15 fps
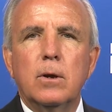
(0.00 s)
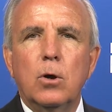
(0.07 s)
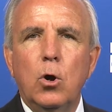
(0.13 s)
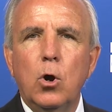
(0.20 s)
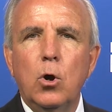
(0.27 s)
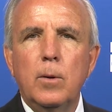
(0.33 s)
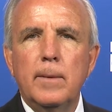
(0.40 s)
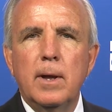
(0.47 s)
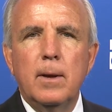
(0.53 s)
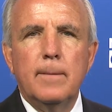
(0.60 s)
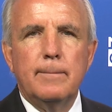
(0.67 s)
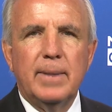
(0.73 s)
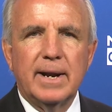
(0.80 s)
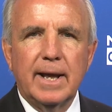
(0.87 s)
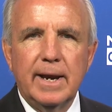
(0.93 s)
o
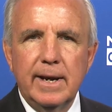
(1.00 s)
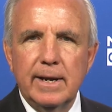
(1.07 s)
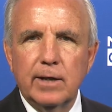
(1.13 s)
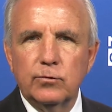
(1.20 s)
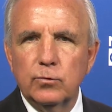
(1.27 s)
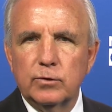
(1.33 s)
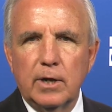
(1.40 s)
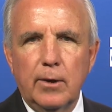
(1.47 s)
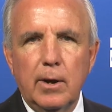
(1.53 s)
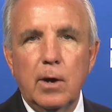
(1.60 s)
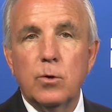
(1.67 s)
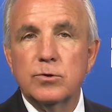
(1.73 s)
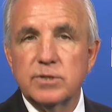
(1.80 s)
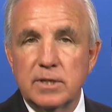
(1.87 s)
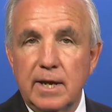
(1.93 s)
para ir a su
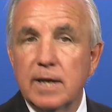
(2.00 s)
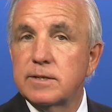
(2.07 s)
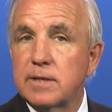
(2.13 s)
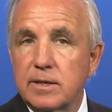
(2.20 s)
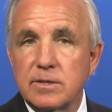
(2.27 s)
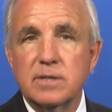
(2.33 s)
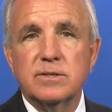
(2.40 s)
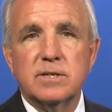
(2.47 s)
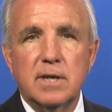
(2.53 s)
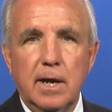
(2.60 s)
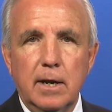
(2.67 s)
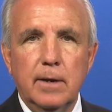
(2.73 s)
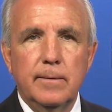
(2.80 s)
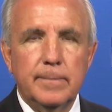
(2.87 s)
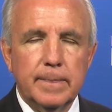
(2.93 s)
trabajo si es
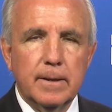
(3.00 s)
esencial.